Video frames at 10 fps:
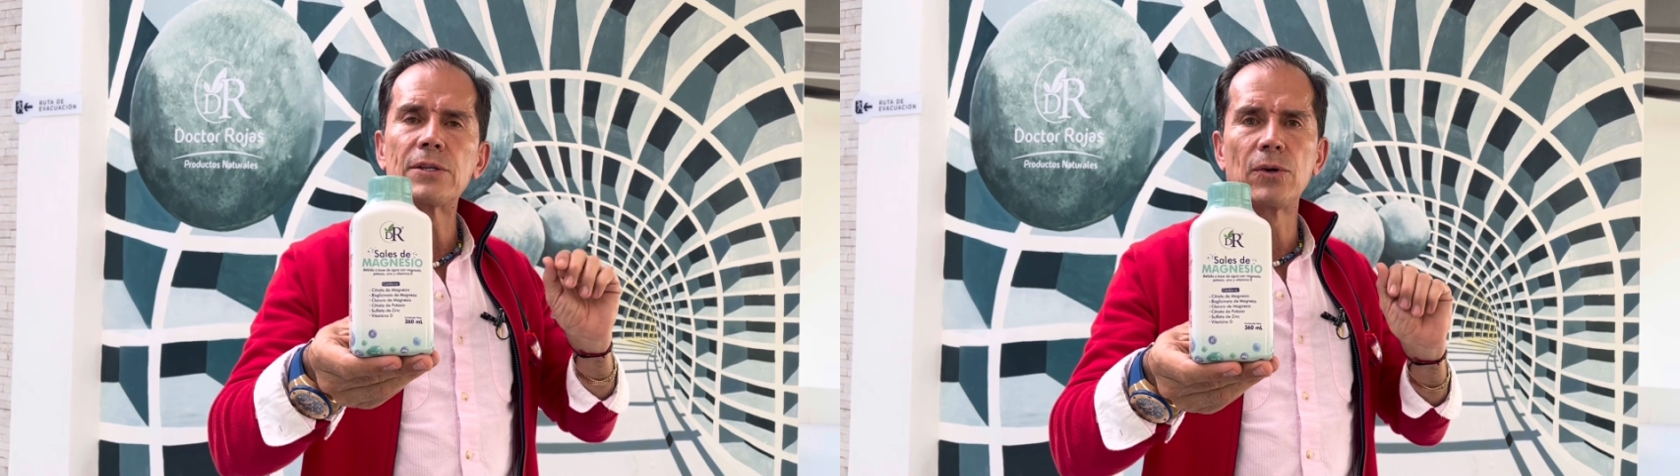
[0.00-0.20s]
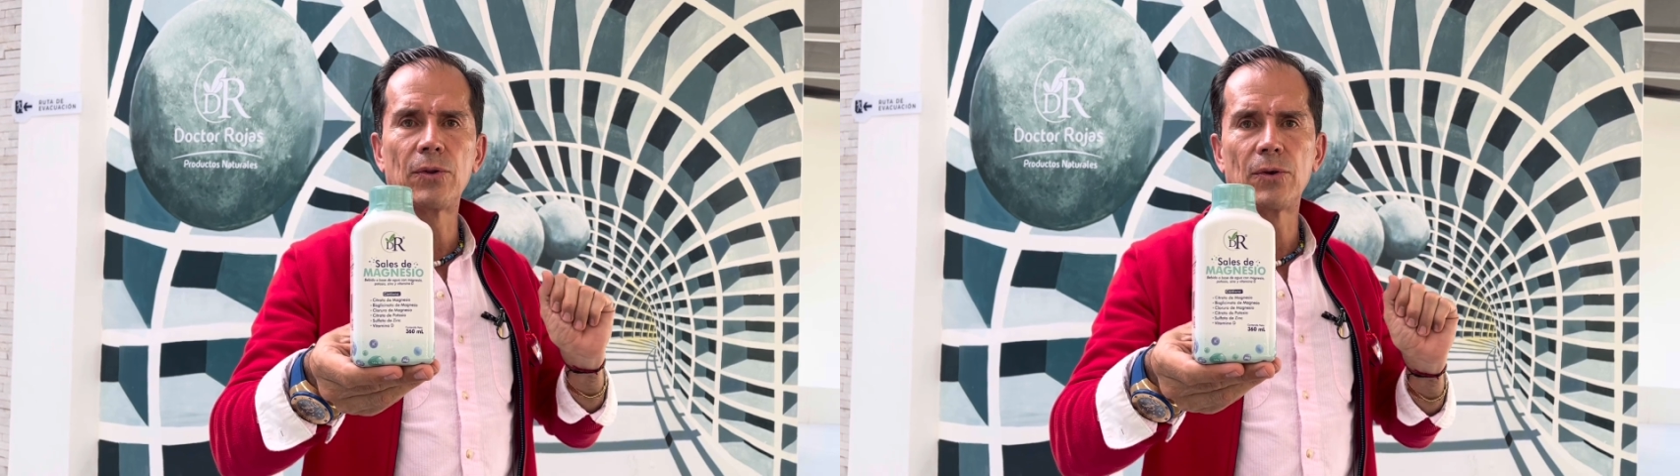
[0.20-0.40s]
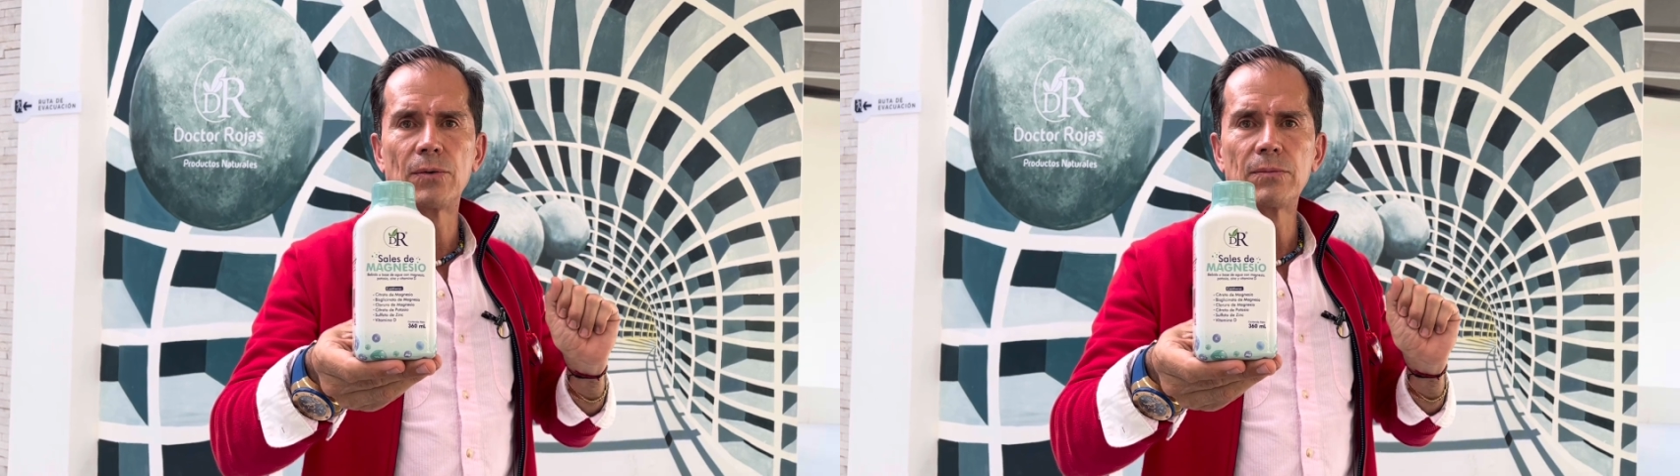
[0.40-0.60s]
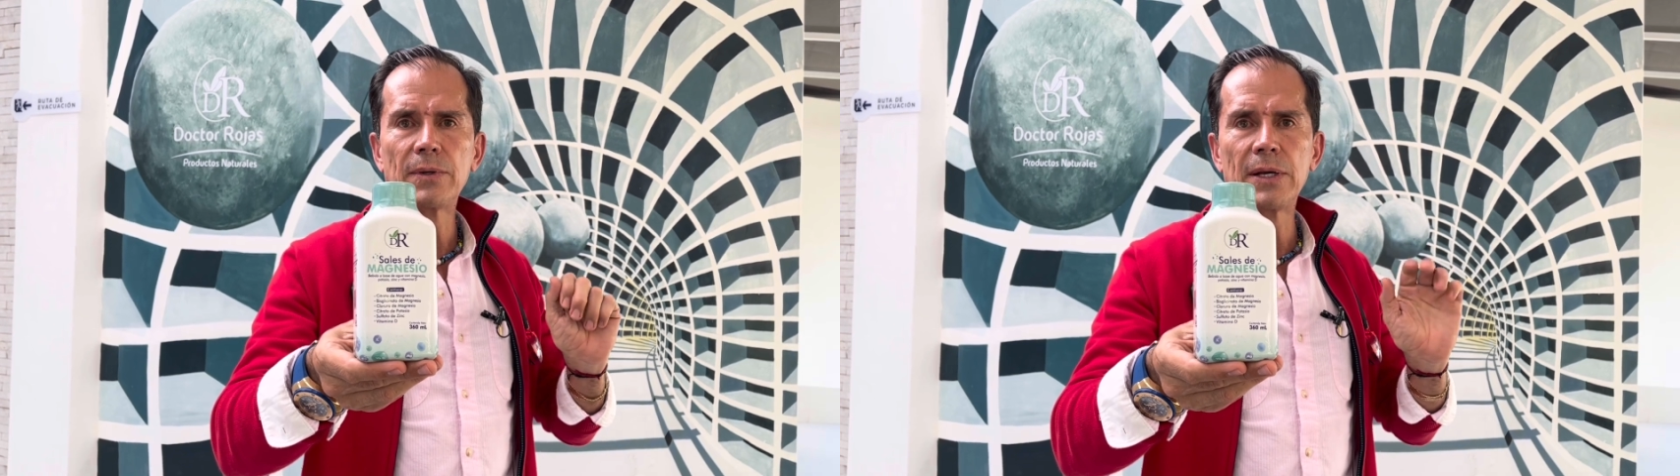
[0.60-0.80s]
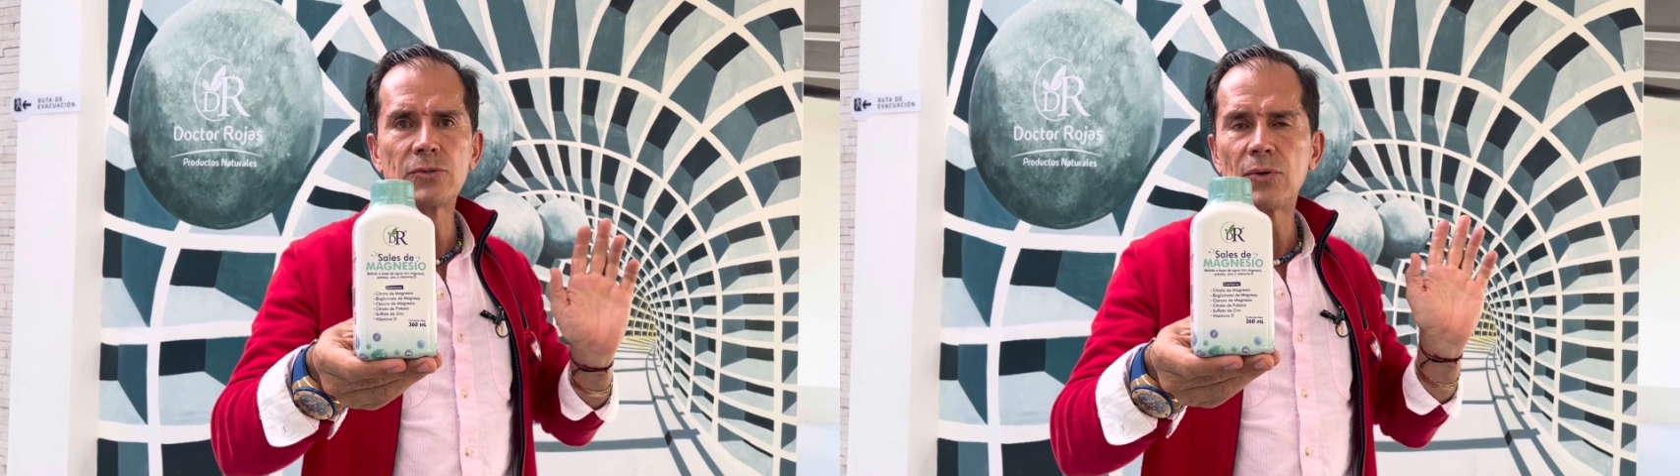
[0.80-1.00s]
sodio,
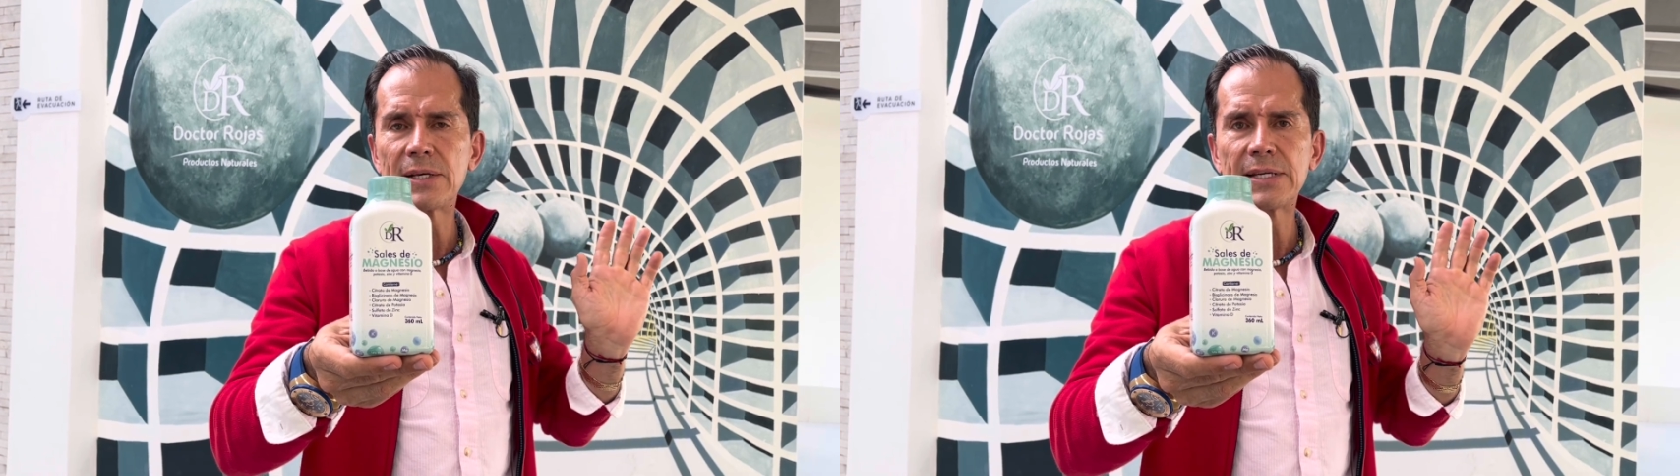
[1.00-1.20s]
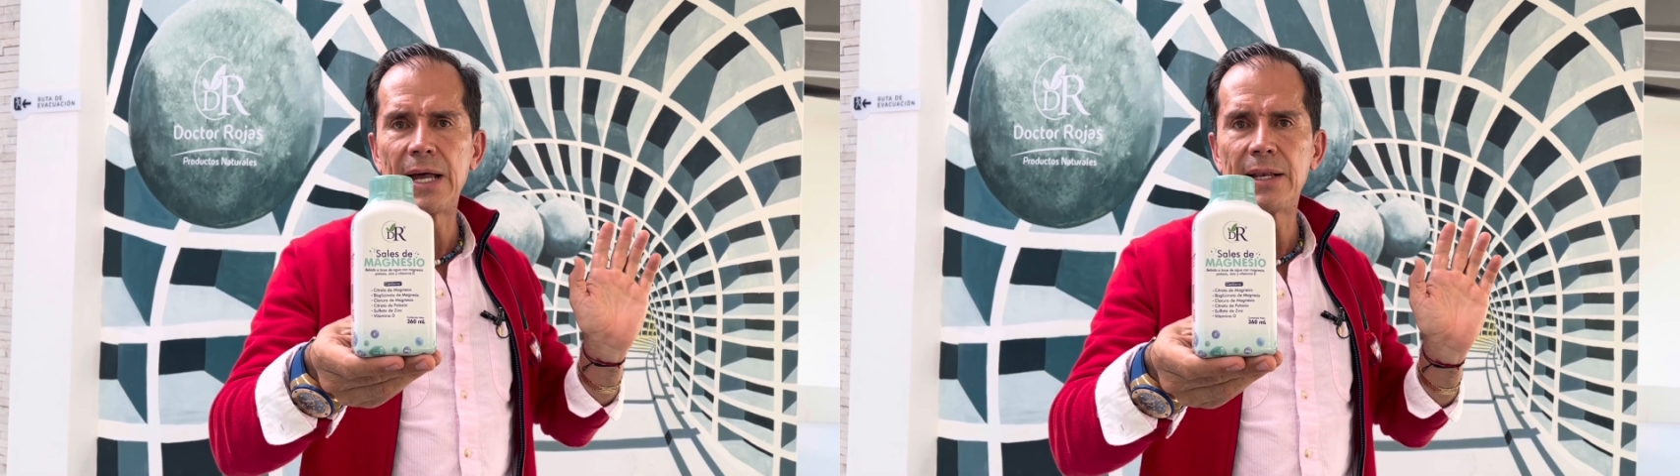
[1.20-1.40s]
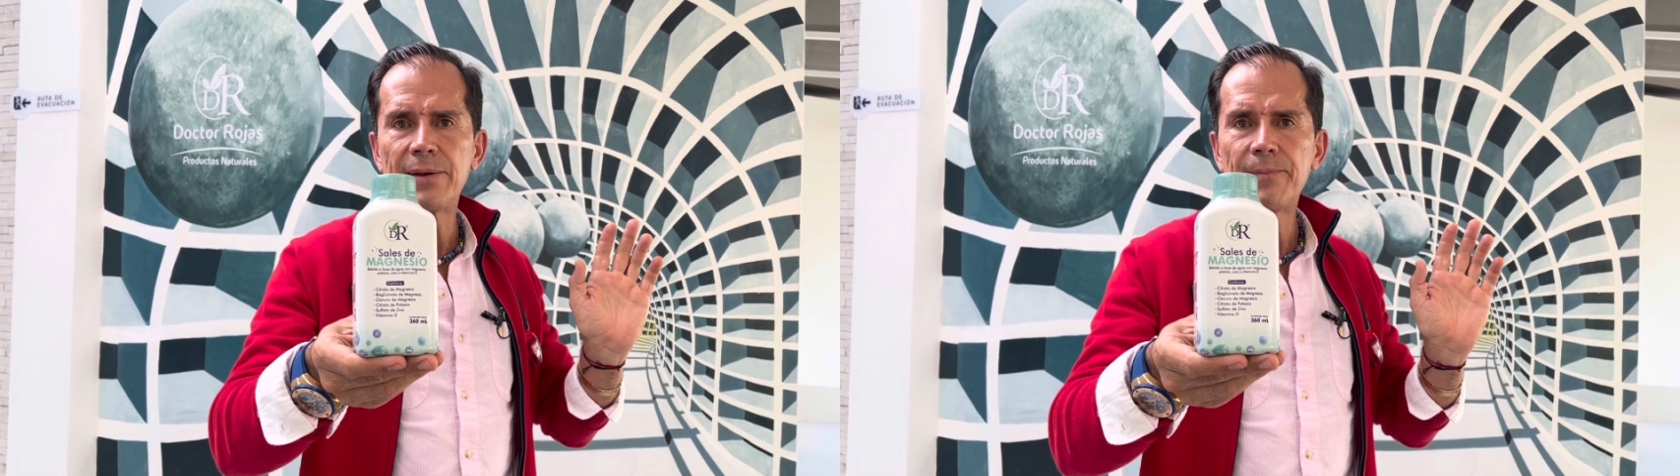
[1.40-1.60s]
es una sal.